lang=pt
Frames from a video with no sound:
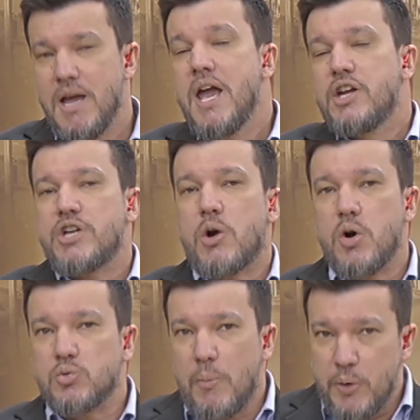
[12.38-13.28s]
De
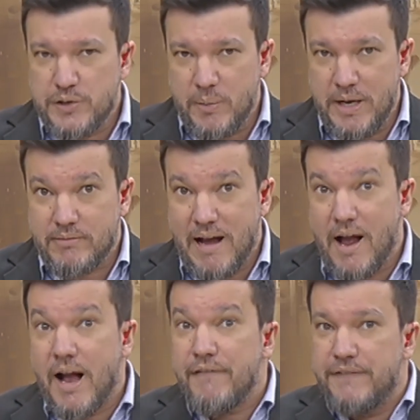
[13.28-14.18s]
acordo com a Polícia Militar,
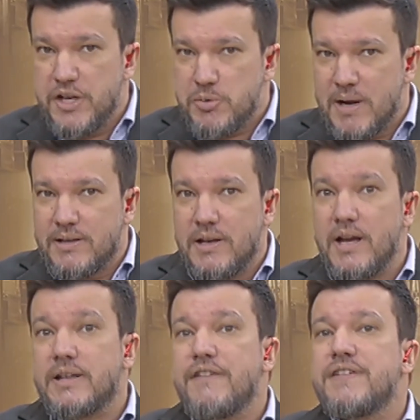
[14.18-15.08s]
a vítima teria
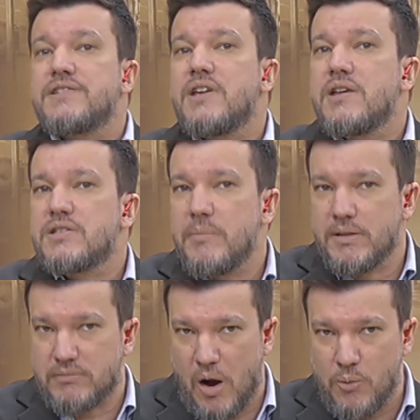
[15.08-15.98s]
deficiência
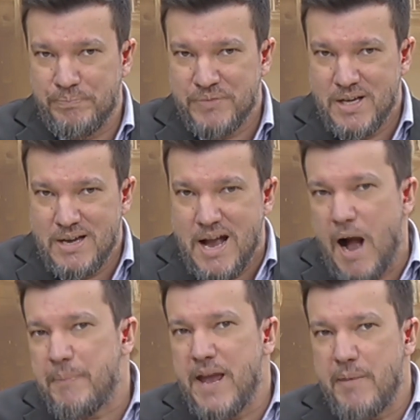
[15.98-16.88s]
mental. A
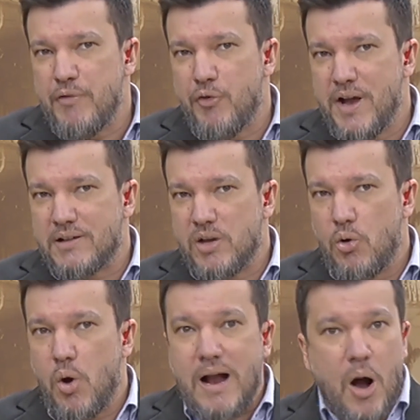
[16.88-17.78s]
PM foi até o
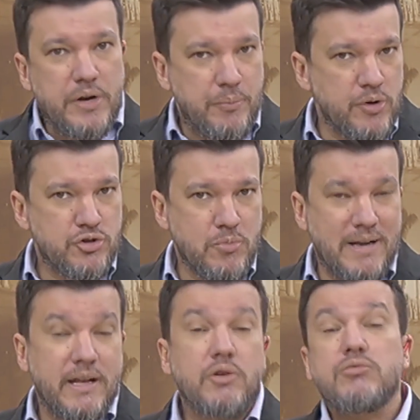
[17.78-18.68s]
local depois de uma
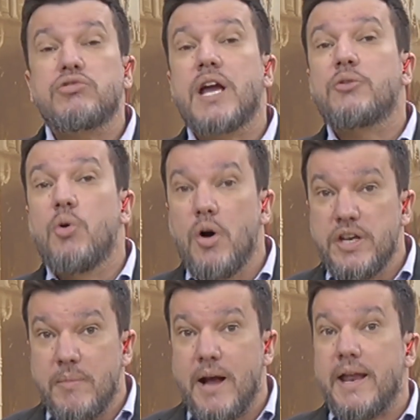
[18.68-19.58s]
denúncia
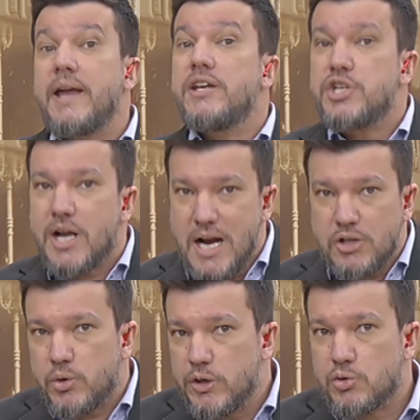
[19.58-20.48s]
anônima, né,
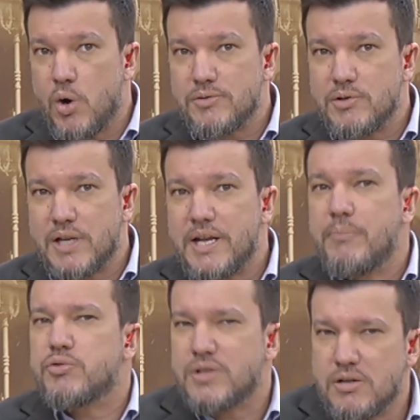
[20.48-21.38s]
indicando que o idoso estaria
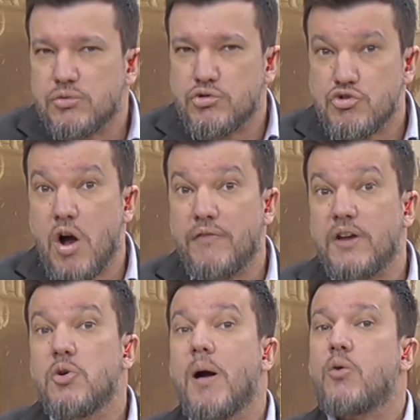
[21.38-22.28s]
abusando do jovem
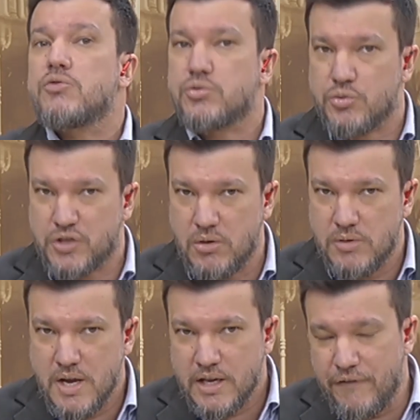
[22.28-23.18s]
numa construção
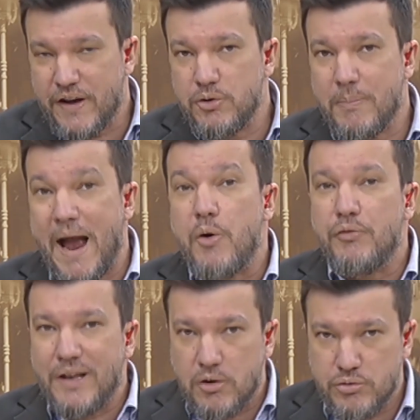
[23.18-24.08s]
que fica no bairro
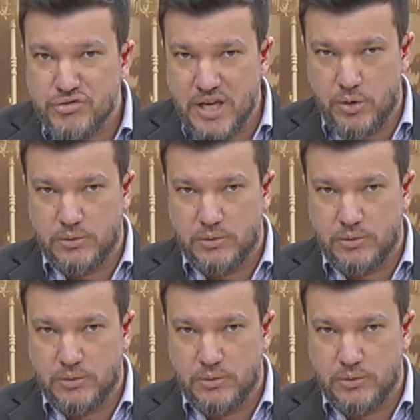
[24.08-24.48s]
Vila Cruzeiro.